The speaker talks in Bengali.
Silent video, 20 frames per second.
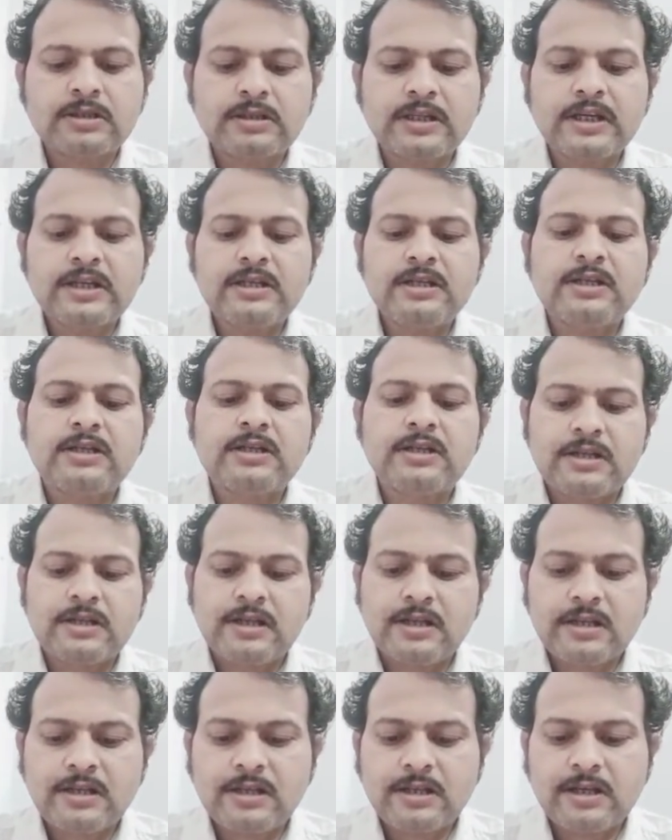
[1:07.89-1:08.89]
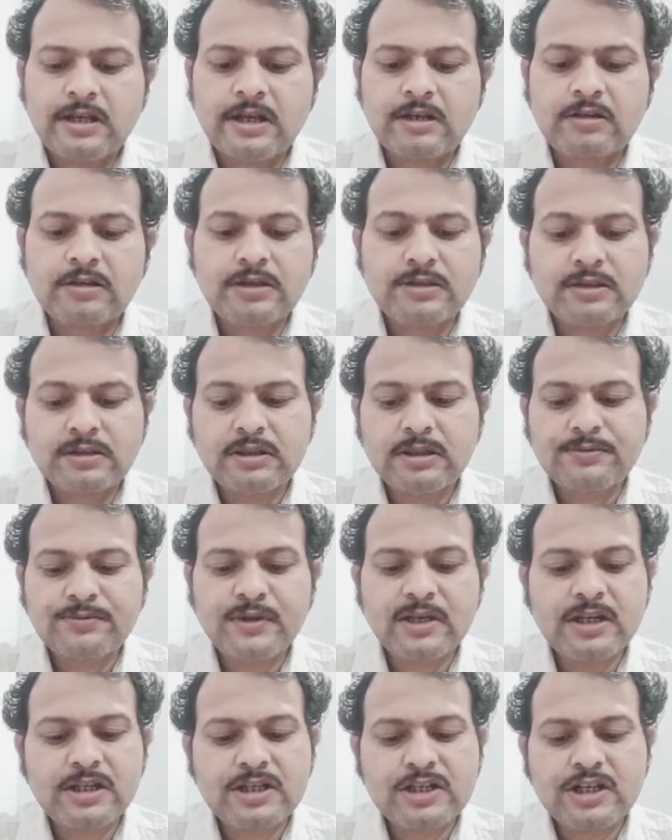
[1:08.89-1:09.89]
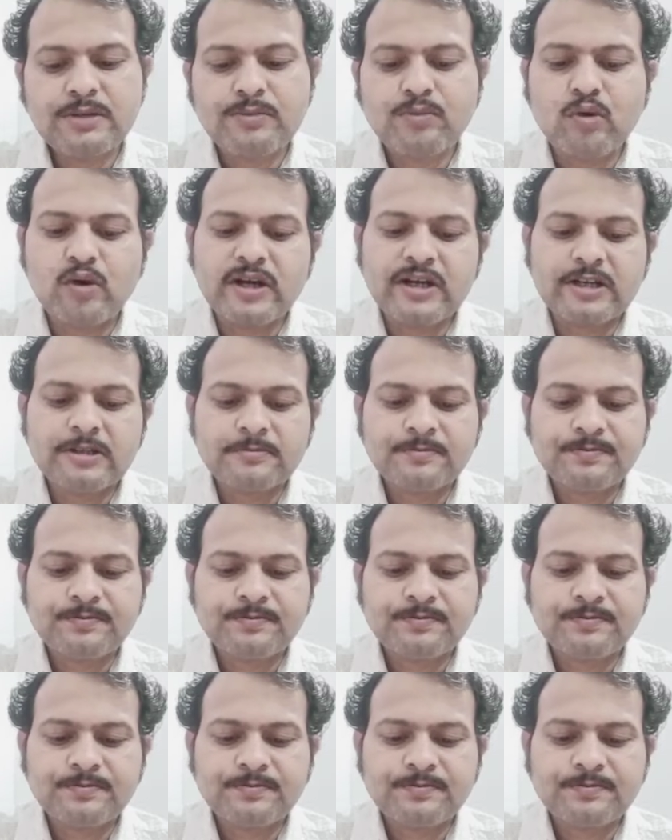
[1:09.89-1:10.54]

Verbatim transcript: তাই এখানে হচ্ছে দ্য ফিনিশিং পয়েন্ট